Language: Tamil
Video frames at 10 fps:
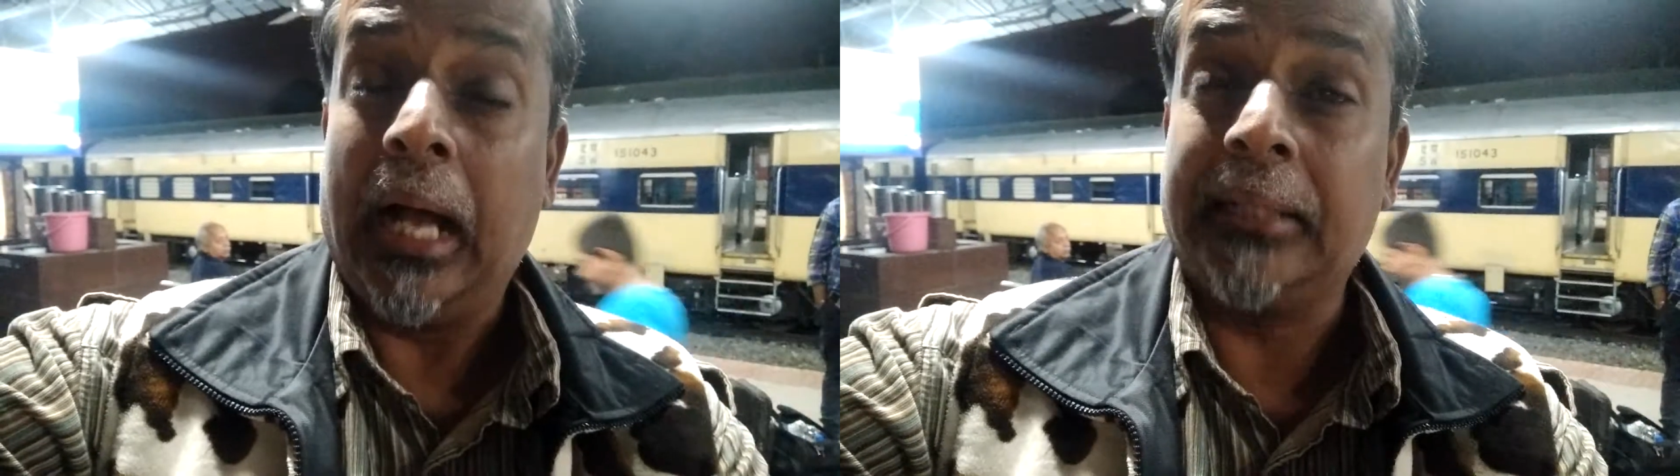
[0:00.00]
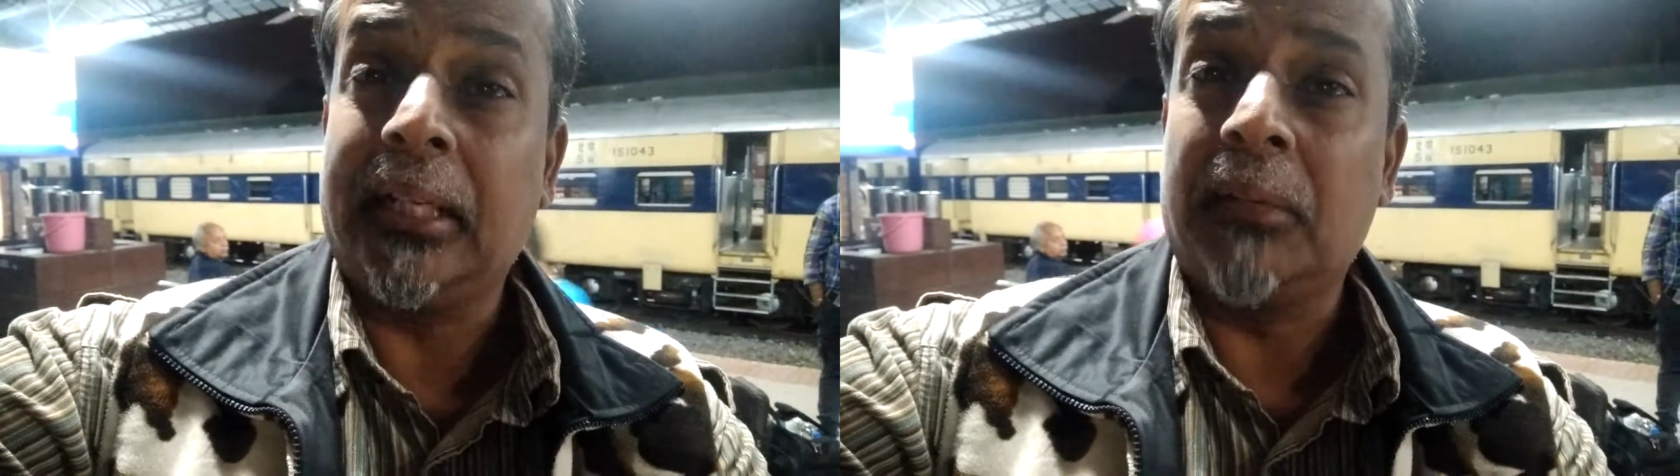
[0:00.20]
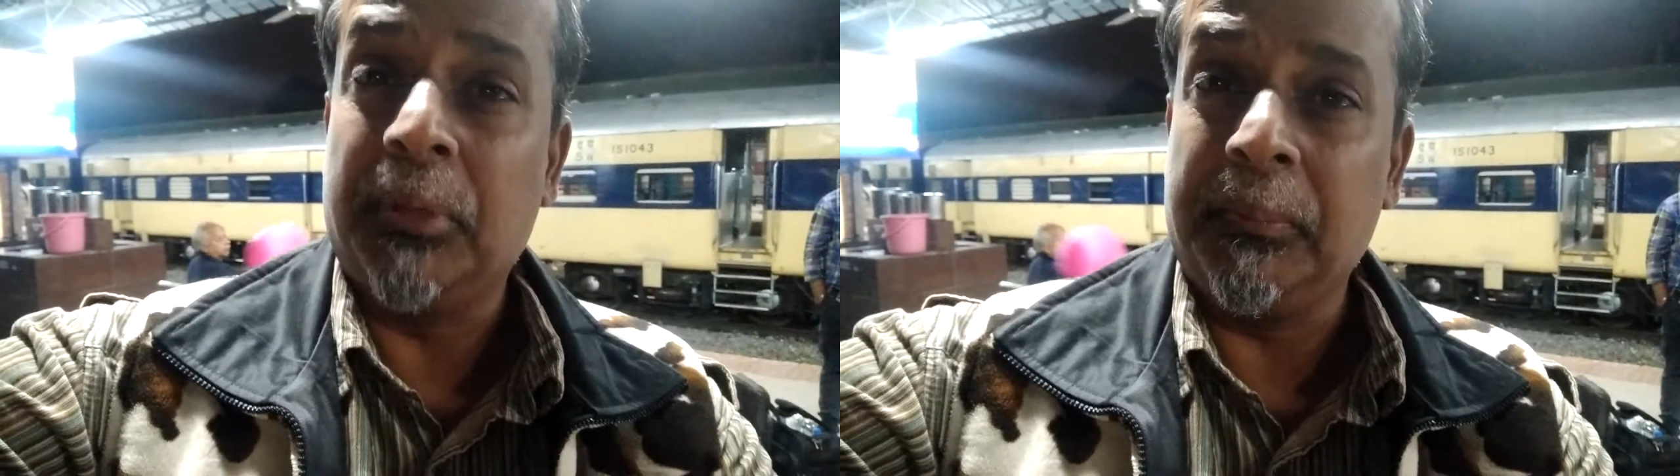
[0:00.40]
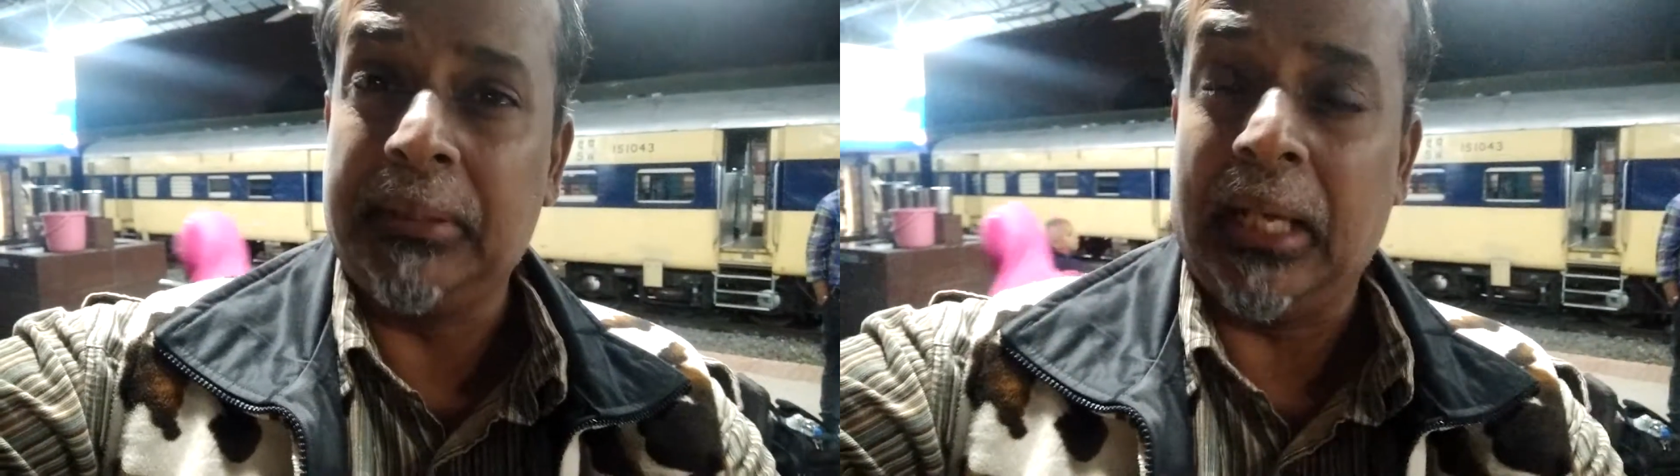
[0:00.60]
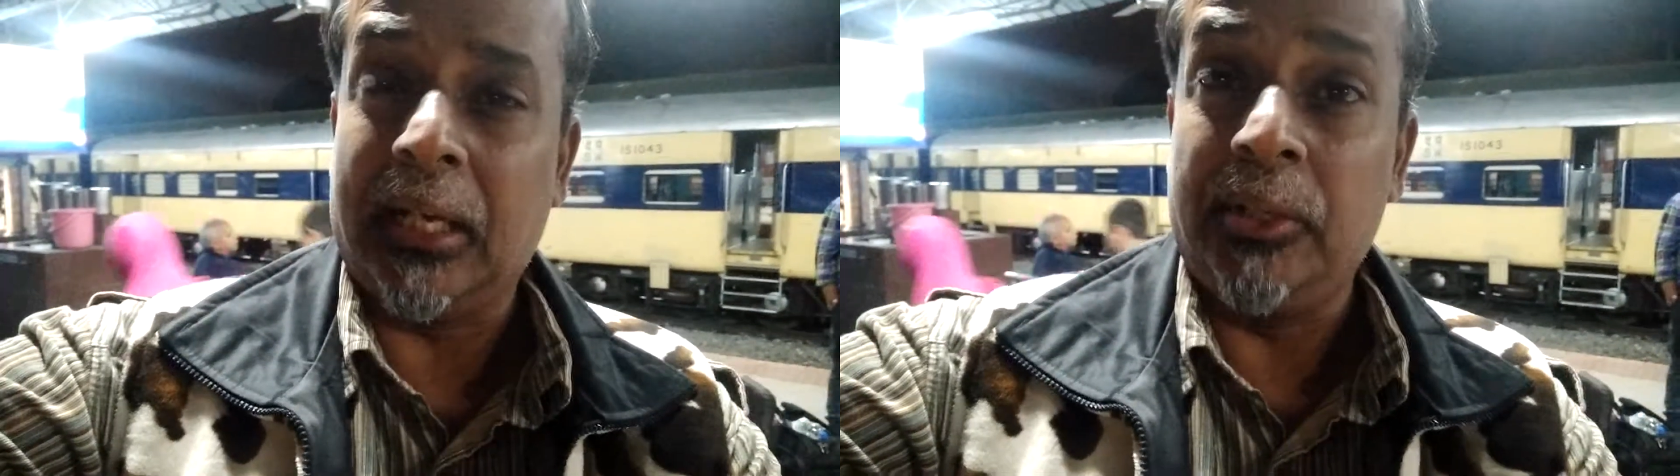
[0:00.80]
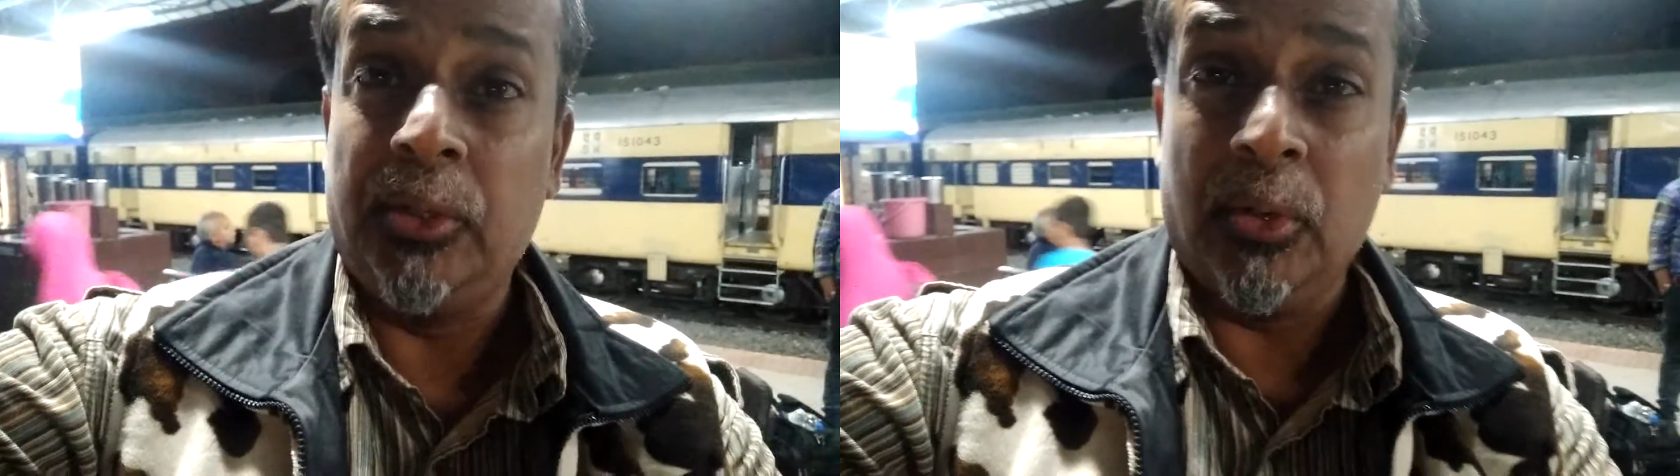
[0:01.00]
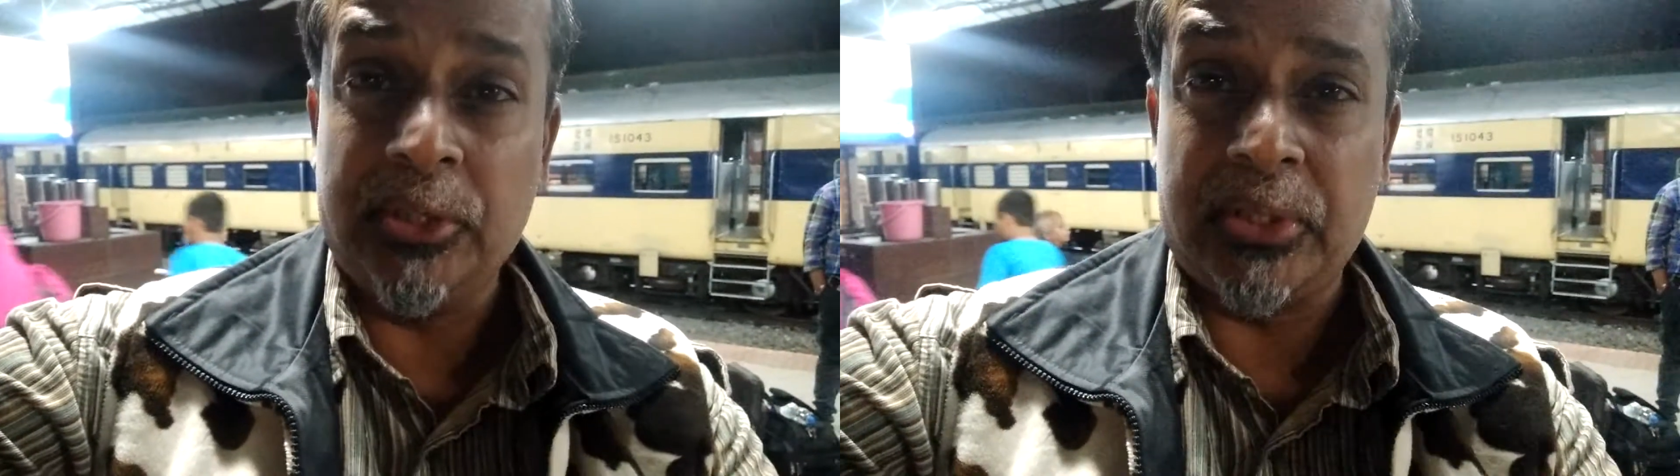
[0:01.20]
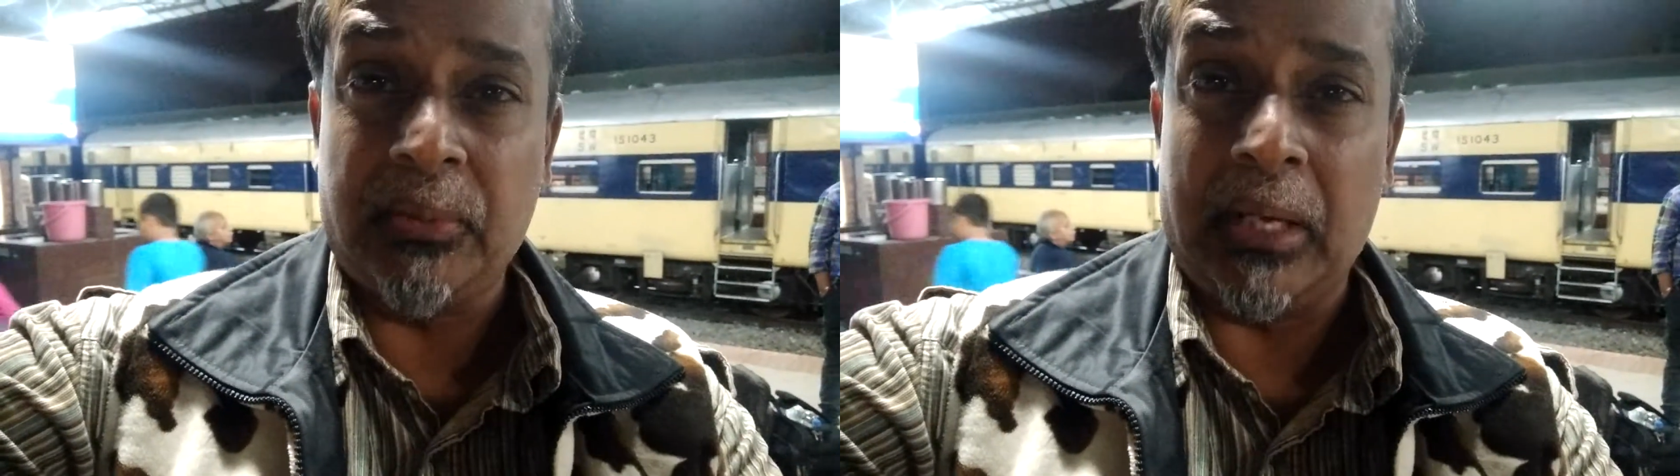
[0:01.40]
அதற்கு முன்பதாக
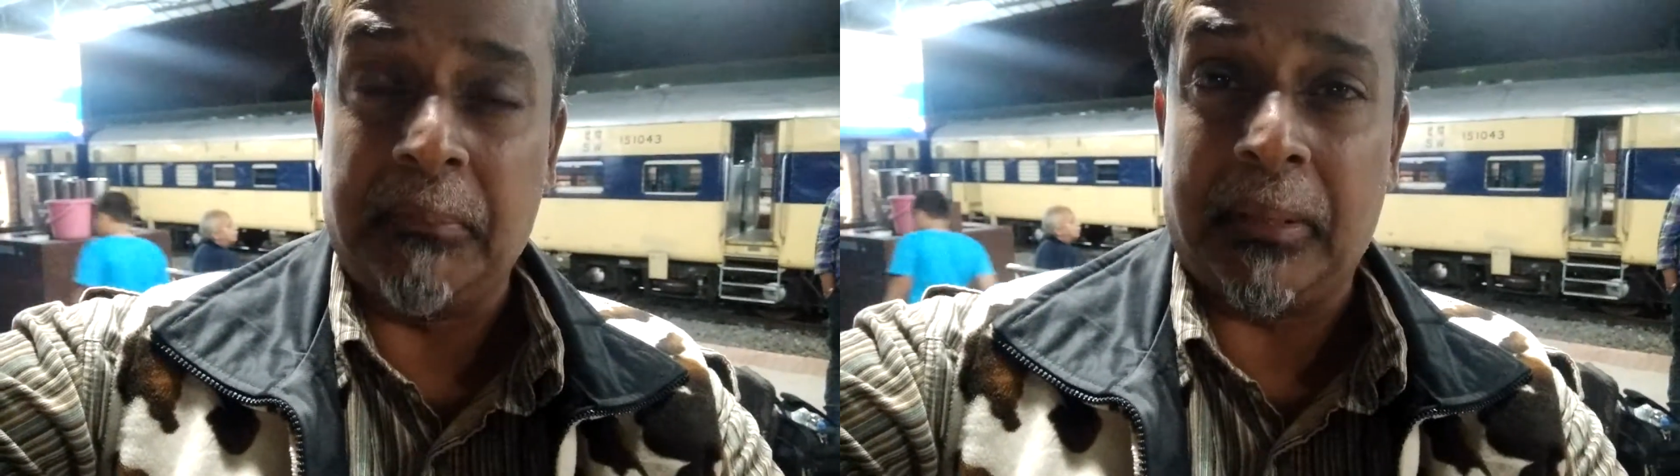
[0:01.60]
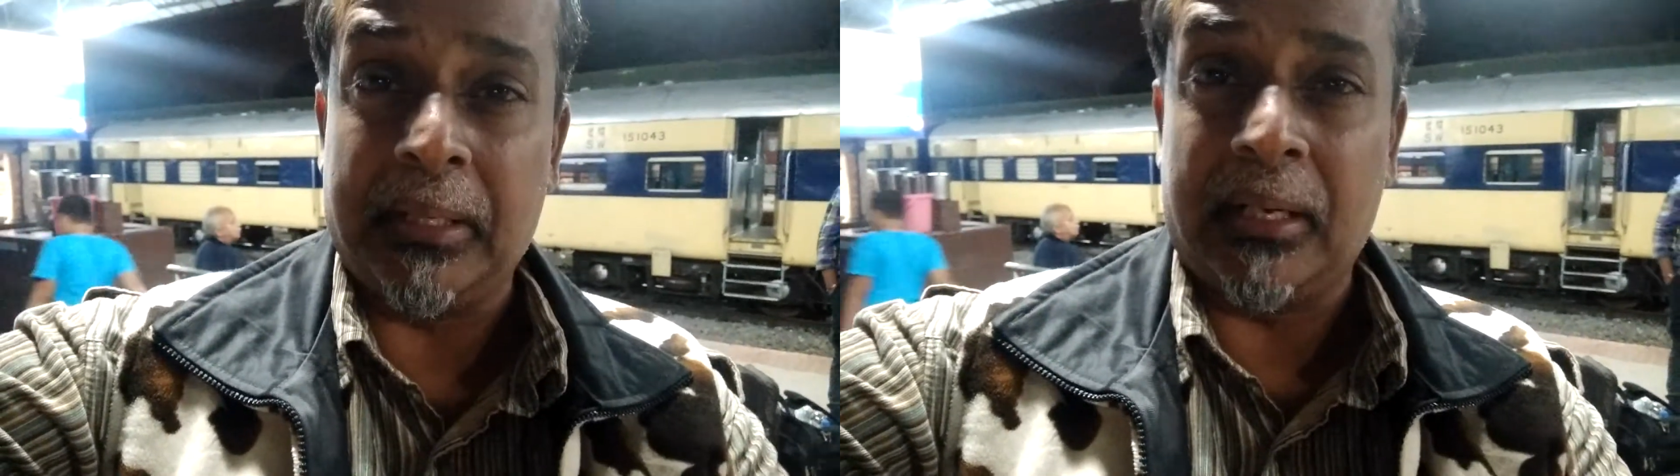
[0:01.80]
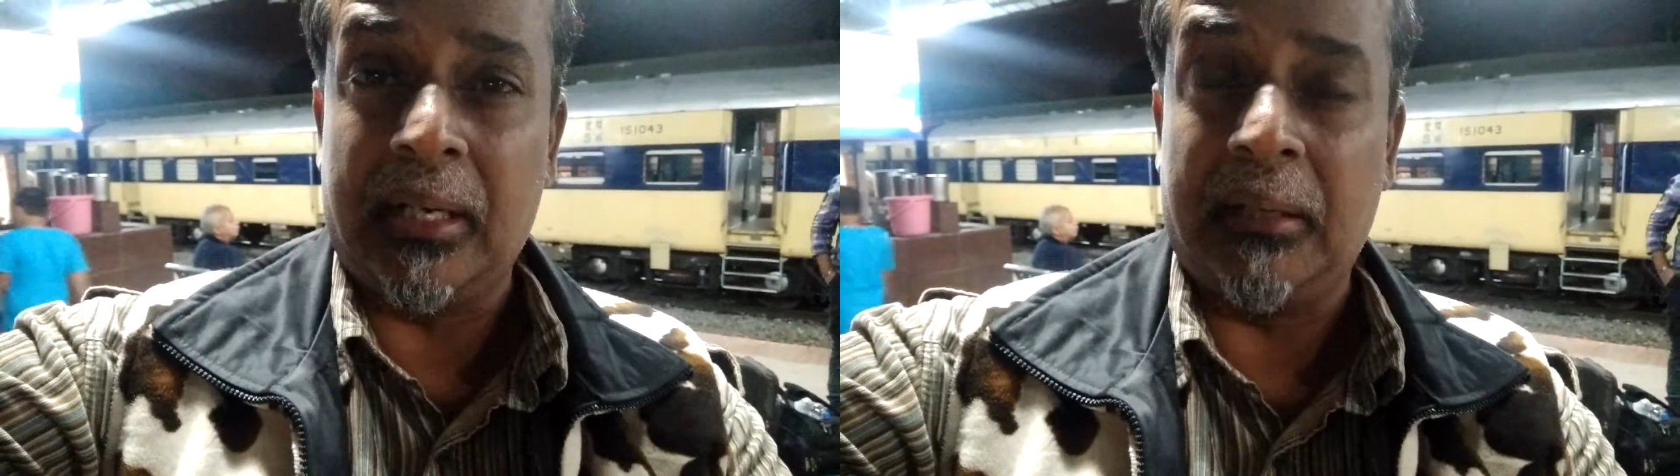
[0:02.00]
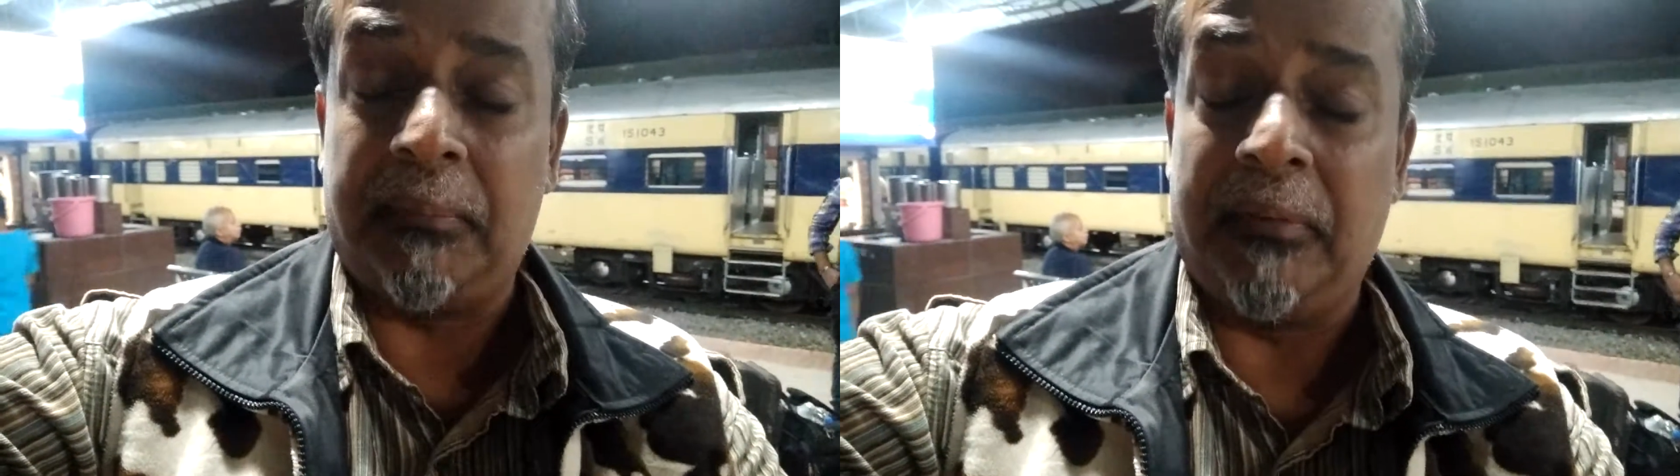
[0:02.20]
யோசுவா பன்னிரெண்டு